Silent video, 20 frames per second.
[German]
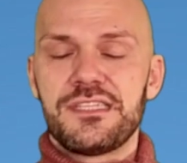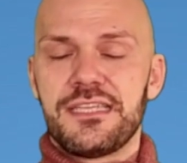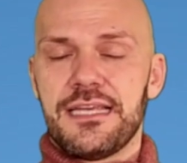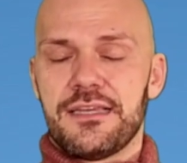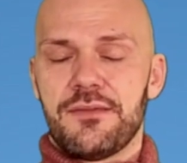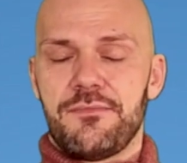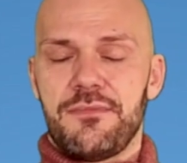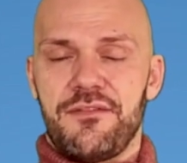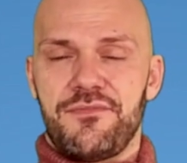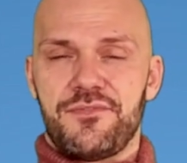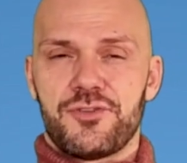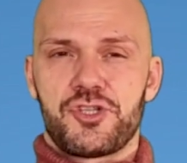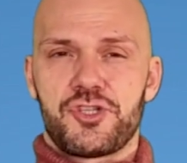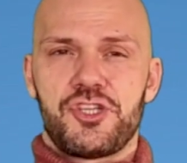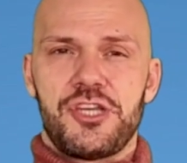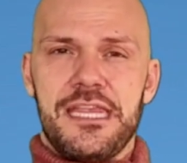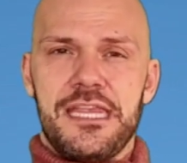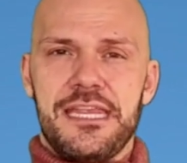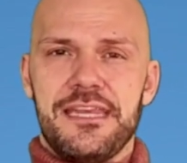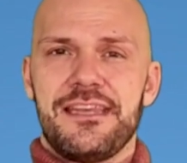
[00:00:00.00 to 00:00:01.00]
jeder mal
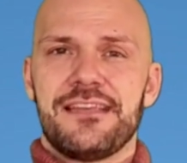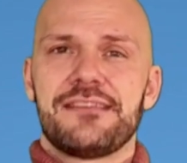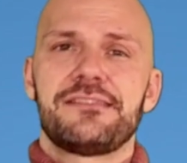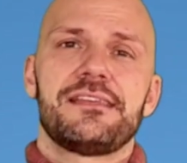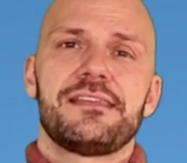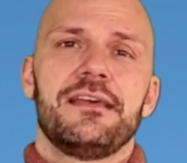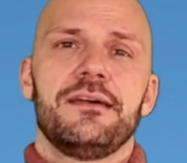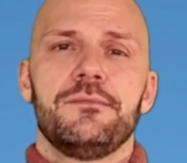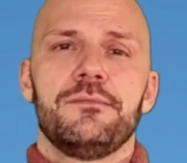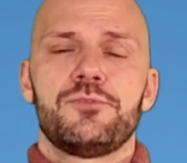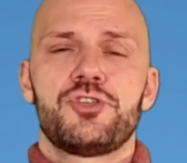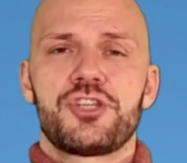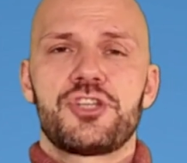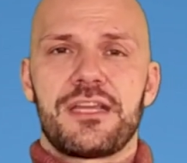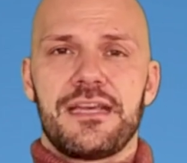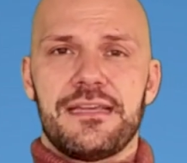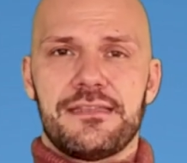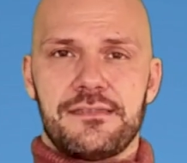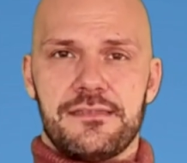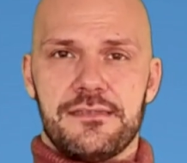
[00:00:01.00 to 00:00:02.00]
verstehen, dass er im
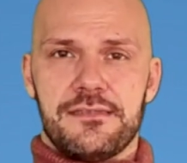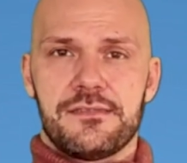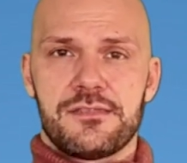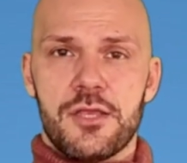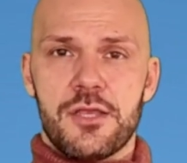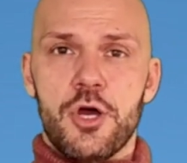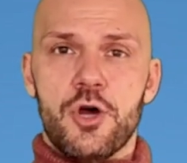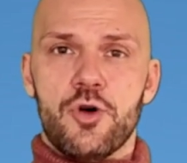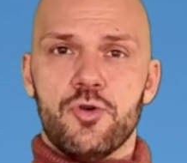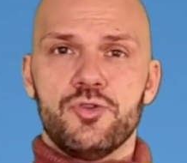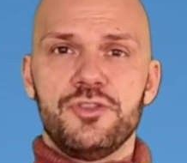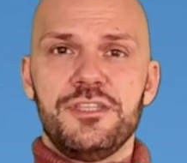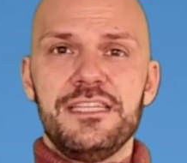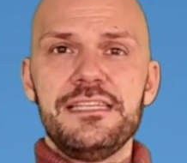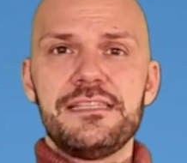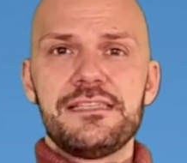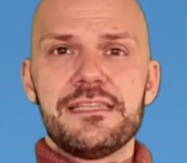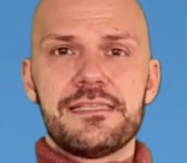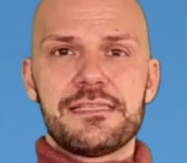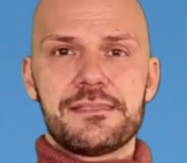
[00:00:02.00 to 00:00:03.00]
Stress ist. Und
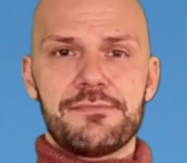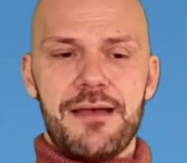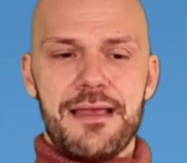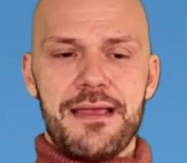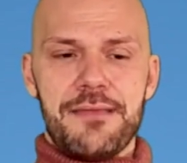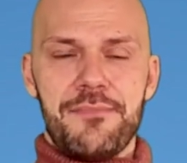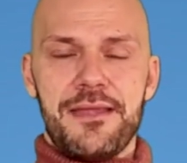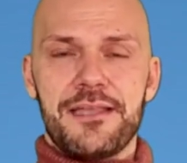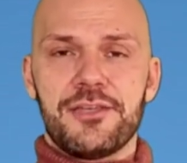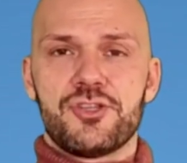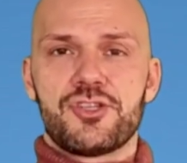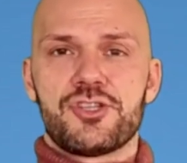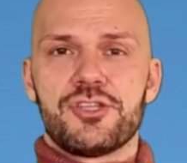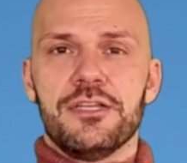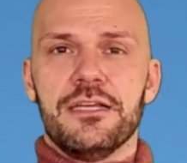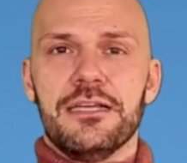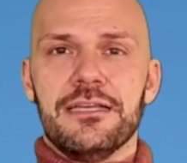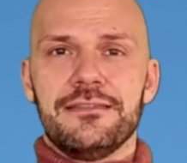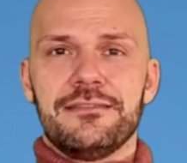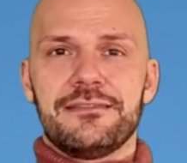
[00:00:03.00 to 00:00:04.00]
diese zwei
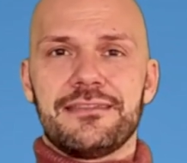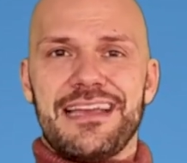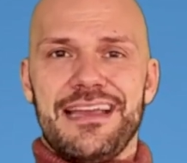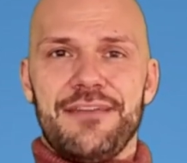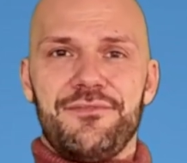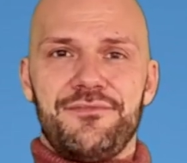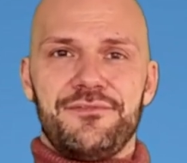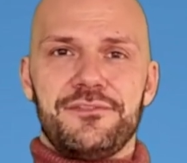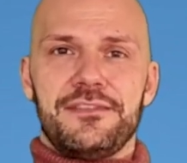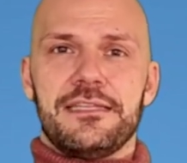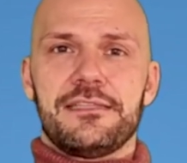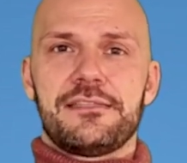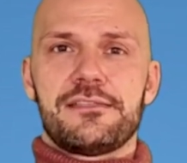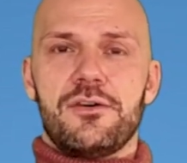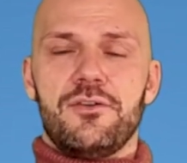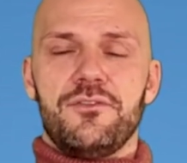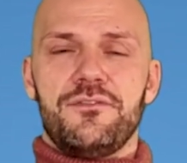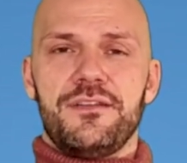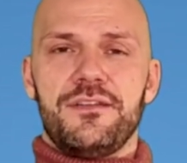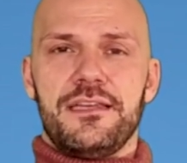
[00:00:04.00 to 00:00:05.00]
Menschen treffen jetzt
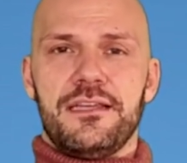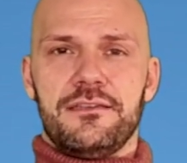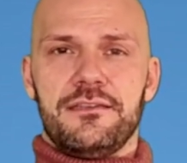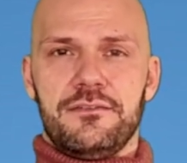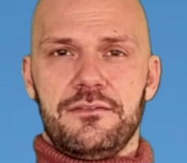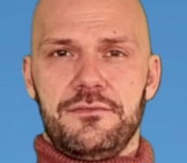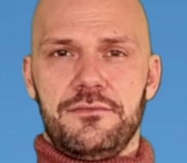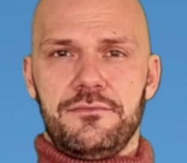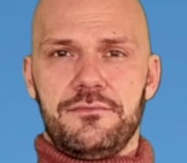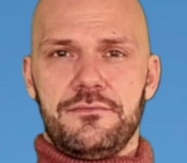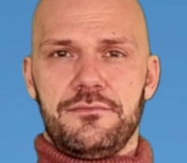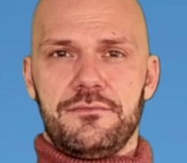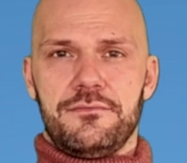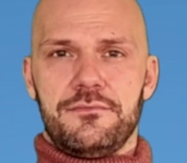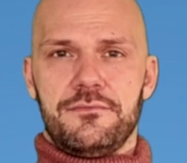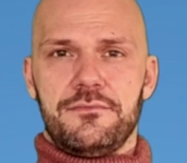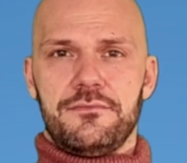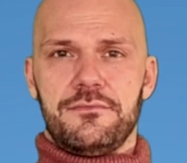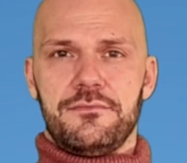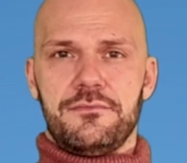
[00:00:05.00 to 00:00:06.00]
aufeinander.
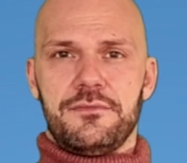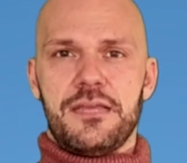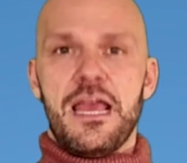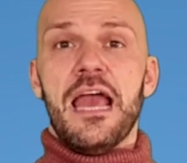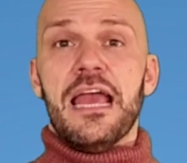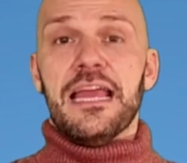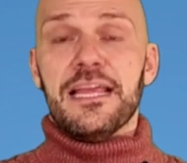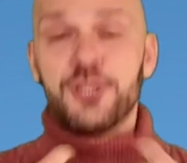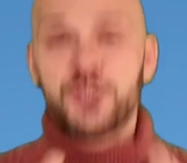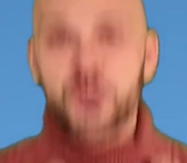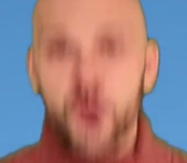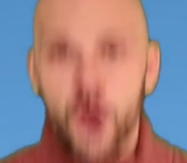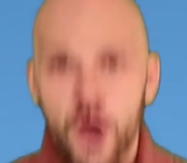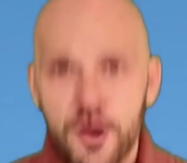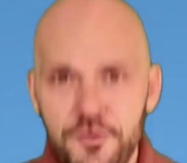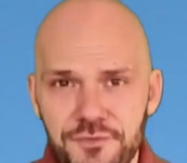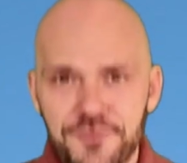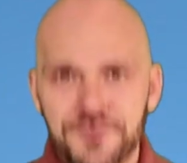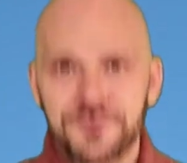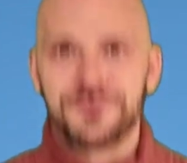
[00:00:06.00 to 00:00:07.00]
Ich
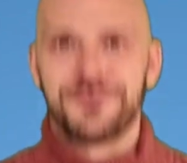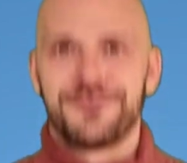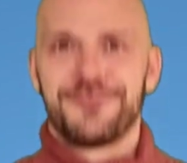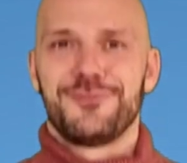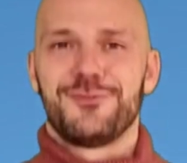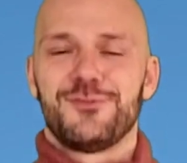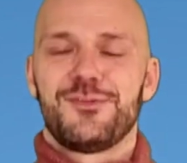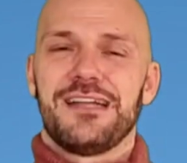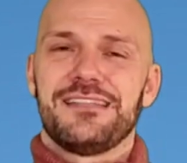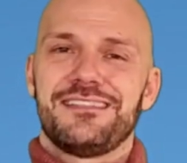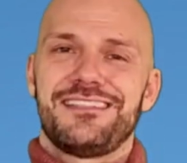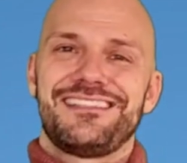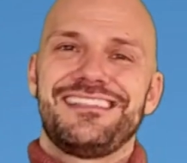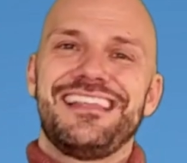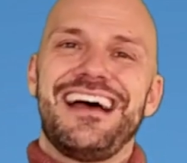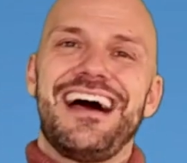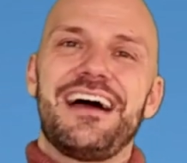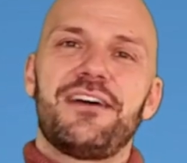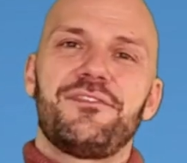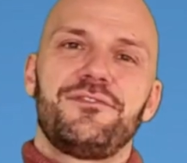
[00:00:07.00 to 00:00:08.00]
hoffe, du kannst
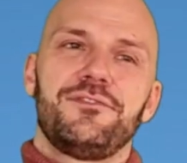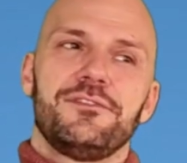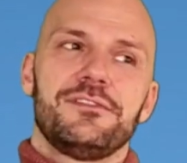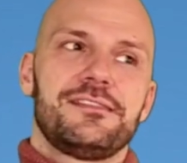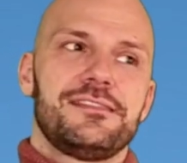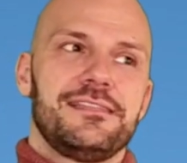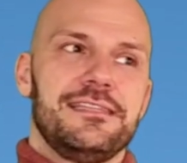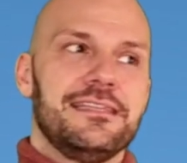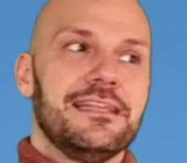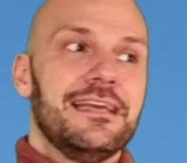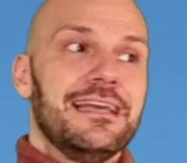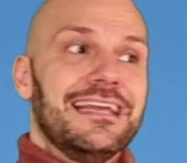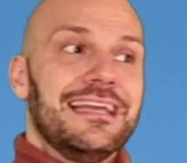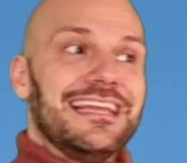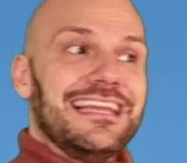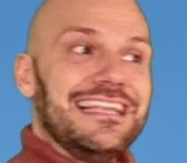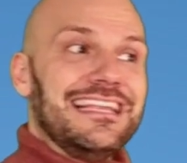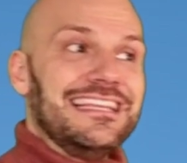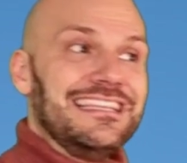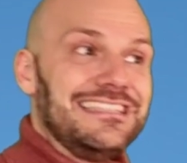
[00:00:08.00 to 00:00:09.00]
nachvollziehen,
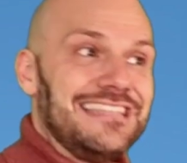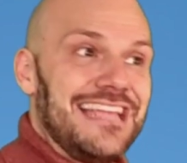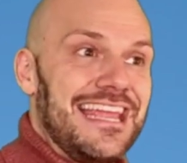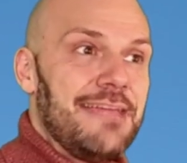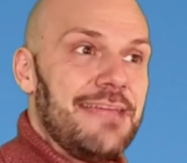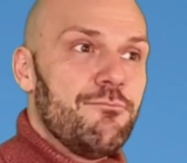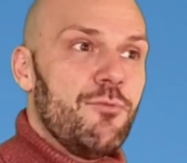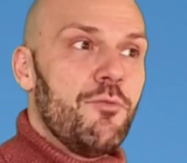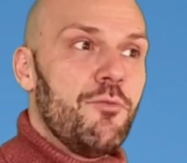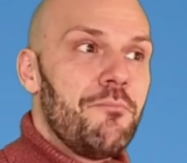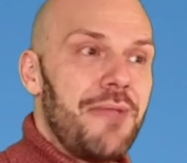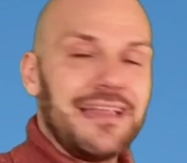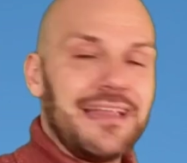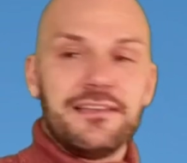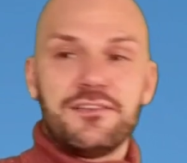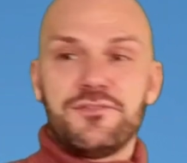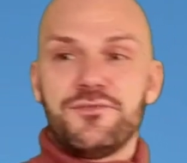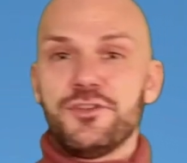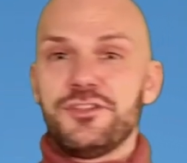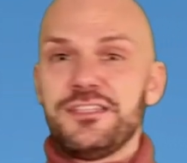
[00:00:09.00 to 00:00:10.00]
in dem
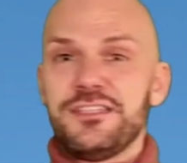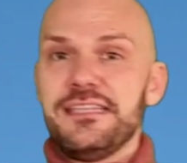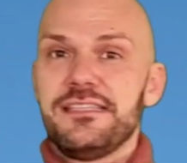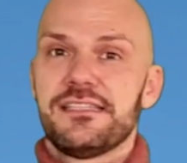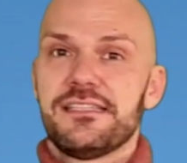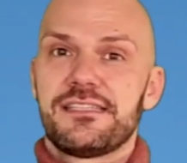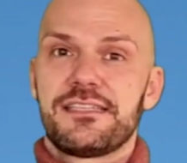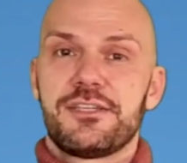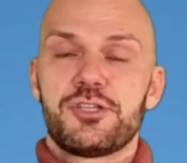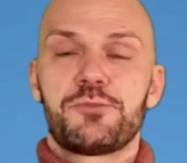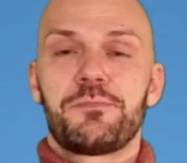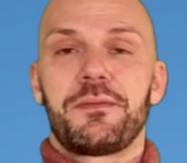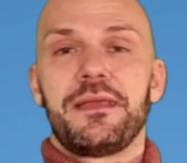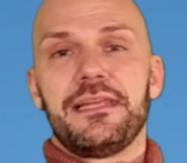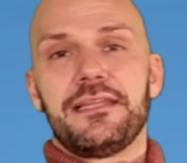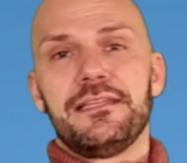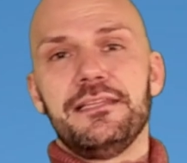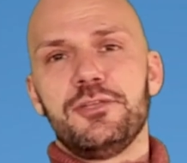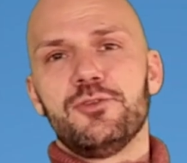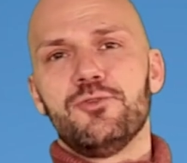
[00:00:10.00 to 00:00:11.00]
Moment wird dieses
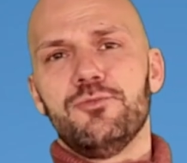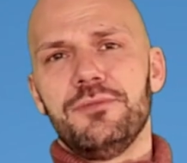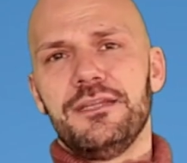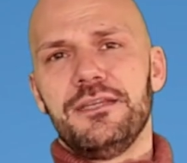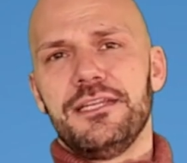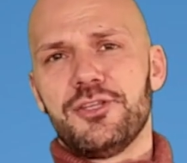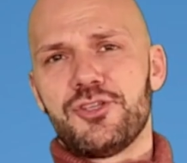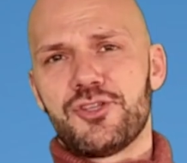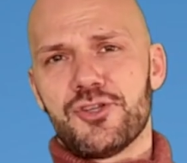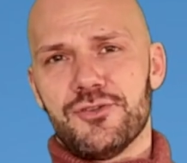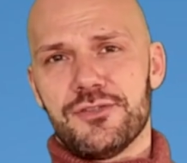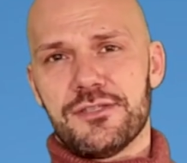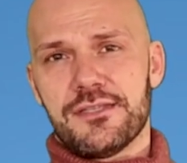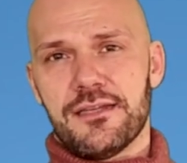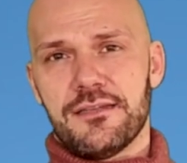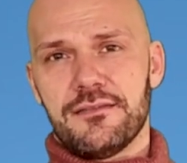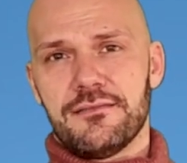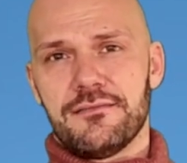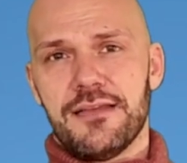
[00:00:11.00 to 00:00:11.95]
Gespräch nicht unbedingt schön sein.